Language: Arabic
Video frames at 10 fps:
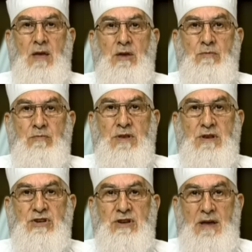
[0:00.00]
من
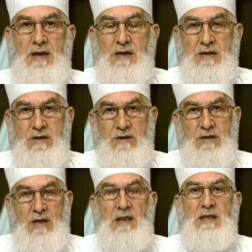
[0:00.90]
الشعائر
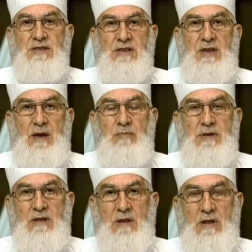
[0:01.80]
التي
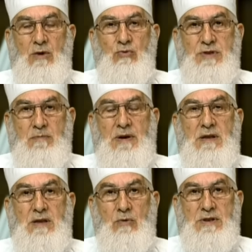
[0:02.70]
تعبدنا الله
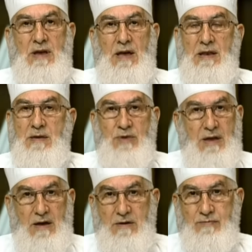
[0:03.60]
تبارك وتعالى
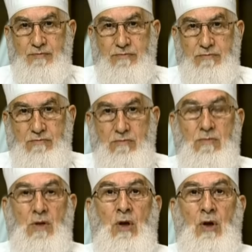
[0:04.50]
بها
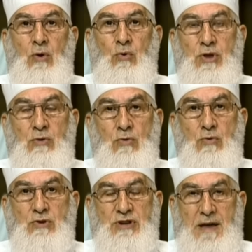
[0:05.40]
وكي
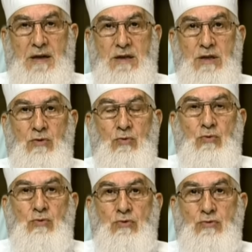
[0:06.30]
نقولوا شعائر
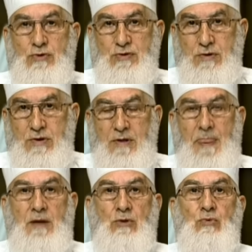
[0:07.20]
نقولوا نسك
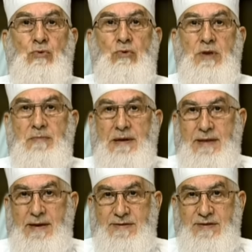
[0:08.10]
نقولوا
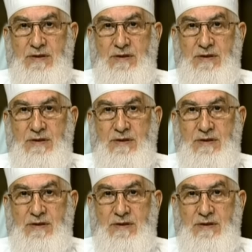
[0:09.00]
عبادات